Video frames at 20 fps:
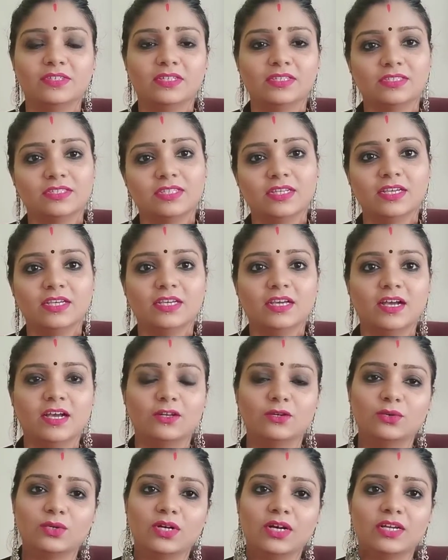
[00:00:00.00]
ఇస్తే ఆ
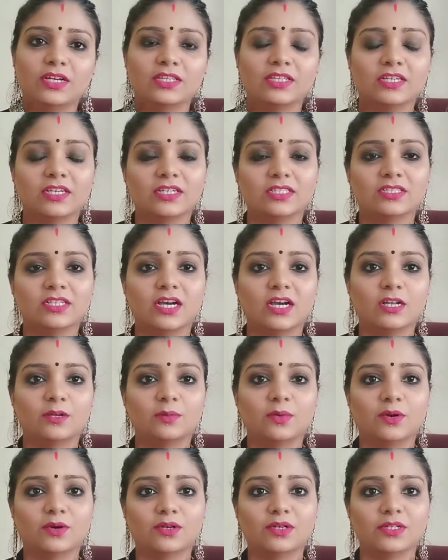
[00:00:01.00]
లుక్ అనేది ఇంకా చాలా
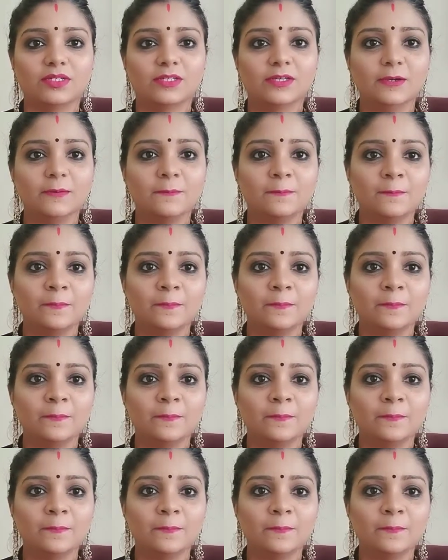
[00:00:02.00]
బాగుంటుంది